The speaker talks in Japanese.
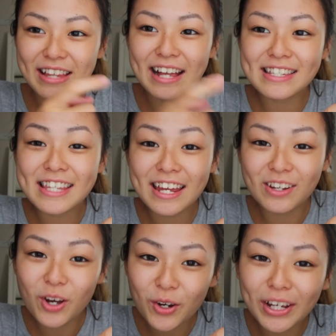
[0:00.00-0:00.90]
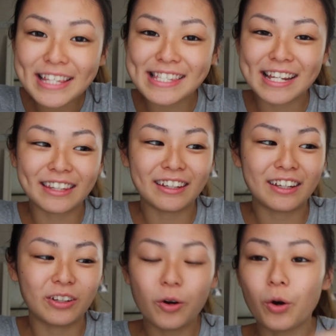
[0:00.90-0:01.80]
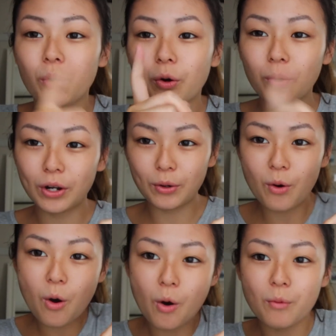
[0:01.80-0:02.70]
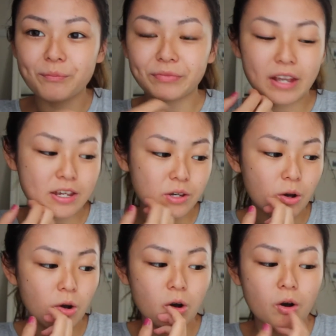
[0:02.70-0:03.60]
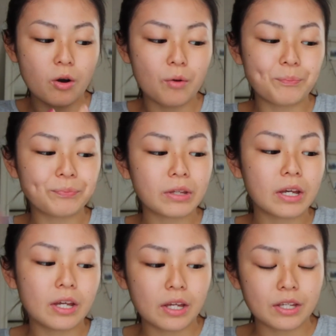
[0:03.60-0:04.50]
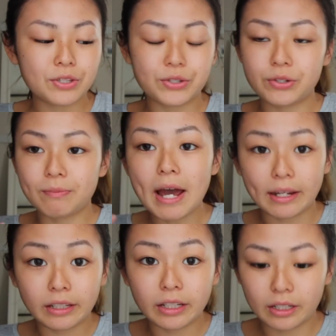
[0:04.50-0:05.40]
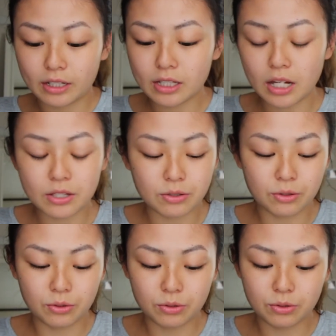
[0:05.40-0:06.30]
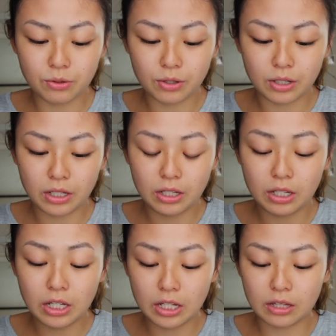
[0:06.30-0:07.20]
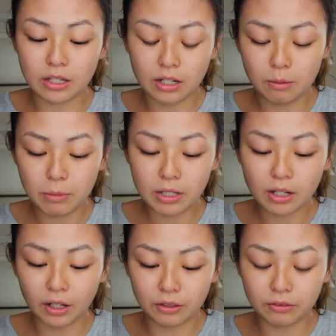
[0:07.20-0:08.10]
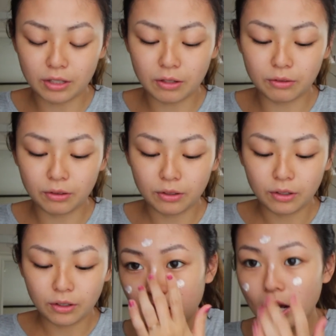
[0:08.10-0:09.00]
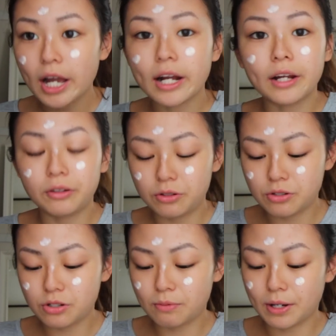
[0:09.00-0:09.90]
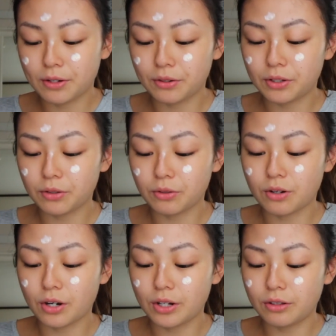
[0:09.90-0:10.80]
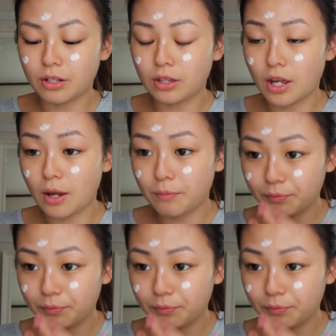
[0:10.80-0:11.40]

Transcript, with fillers: 男性のやつなんだけどこれを化粧する前にしたりするとすごいいいってねみんなが言ってる海外の YouTuber の人とかが言ってて